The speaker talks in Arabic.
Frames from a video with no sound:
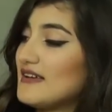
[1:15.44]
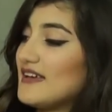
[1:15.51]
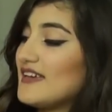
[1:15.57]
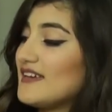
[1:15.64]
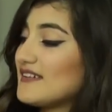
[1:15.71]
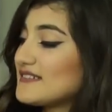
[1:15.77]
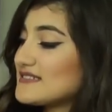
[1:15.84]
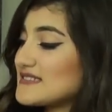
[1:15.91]

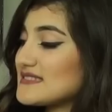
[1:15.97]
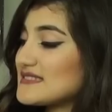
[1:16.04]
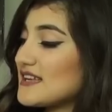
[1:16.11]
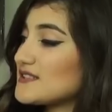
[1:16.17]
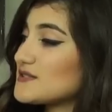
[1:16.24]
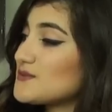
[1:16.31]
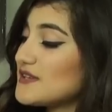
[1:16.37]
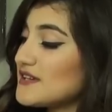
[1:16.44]
هيك
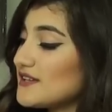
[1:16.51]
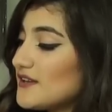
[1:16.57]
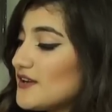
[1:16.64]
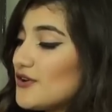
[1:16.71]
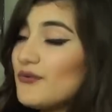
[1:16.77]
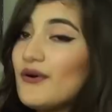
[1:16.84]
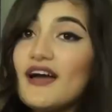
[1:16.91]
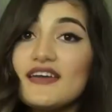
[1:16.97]
سنسال طويل
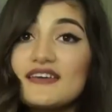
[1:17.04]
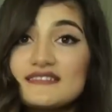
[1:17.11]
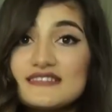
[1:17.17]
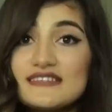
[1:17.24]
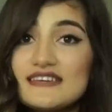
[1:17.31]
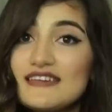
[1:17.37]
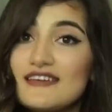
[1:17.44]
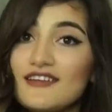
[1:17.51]
وهي
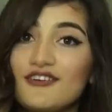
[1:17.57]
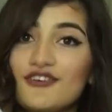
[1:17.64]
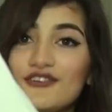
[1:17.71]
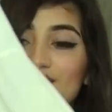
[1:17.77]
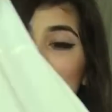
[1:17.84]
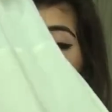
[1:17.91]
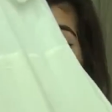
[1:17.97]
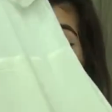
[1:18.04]
كثير
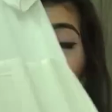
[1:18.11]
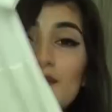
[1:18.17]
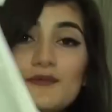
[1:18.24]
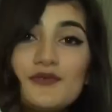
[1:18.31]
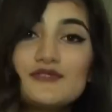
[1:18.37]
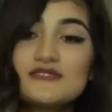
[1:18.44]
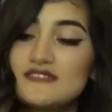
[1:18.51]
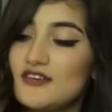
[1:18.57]
انه طويله
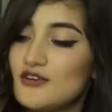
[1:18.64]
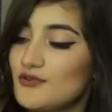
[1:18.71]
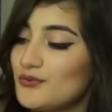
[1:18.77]
البلوزه